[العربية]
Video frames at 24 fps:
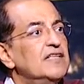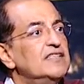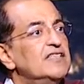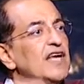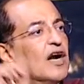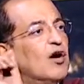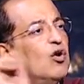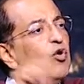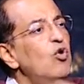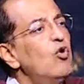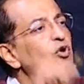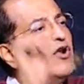
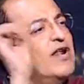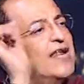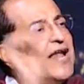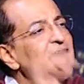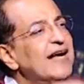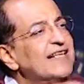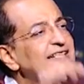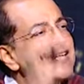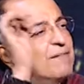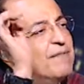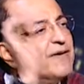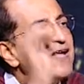يقول
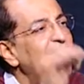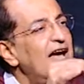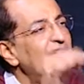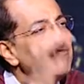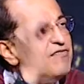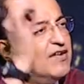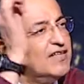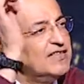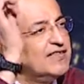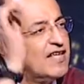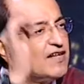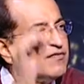لك جبريال
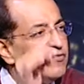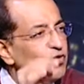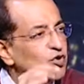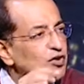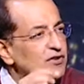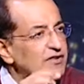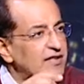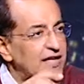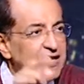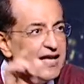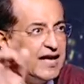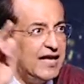
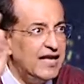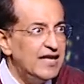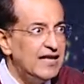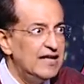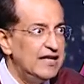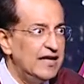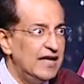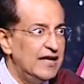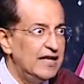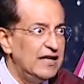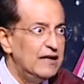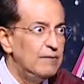فاندرفورت هي
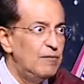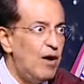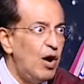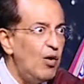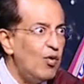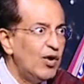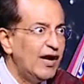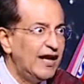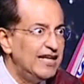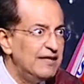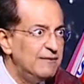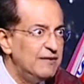
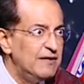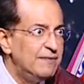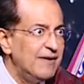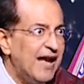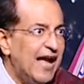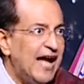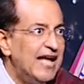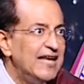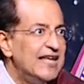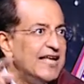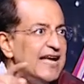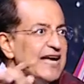الموقع اللي
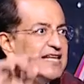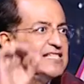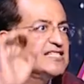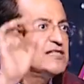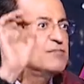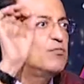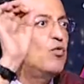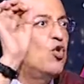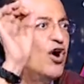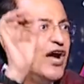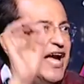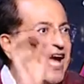بيبيع عليه
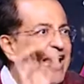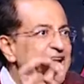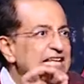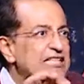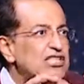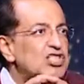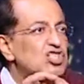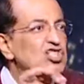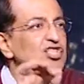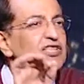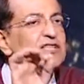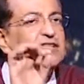اسمه
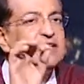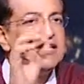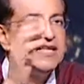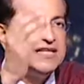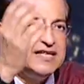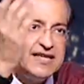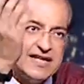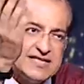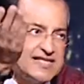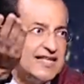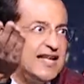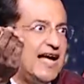انشنت
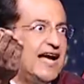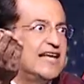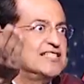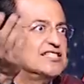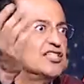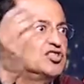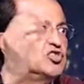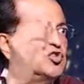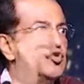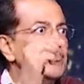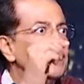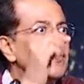للناس اللي
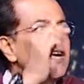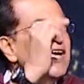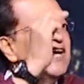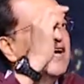عايزه تشوف